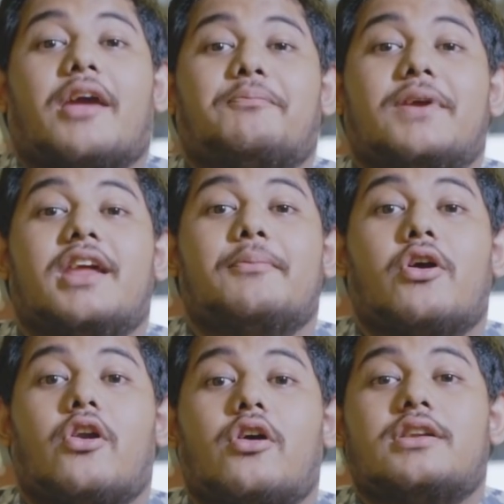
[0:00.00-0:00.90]

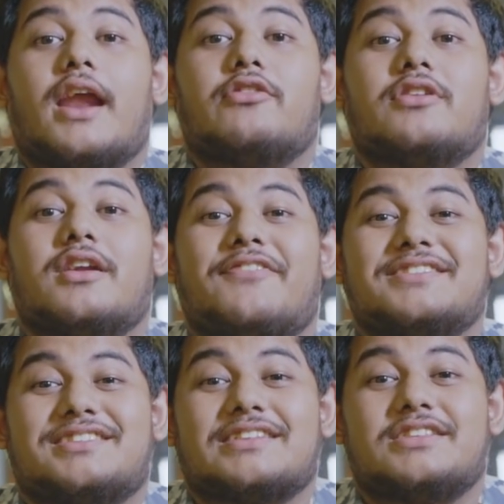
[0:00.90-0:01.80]
epidemiolog dari
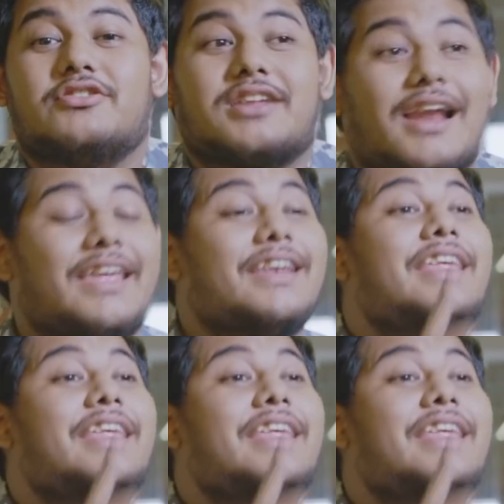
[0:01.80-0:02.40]
universitas di Australia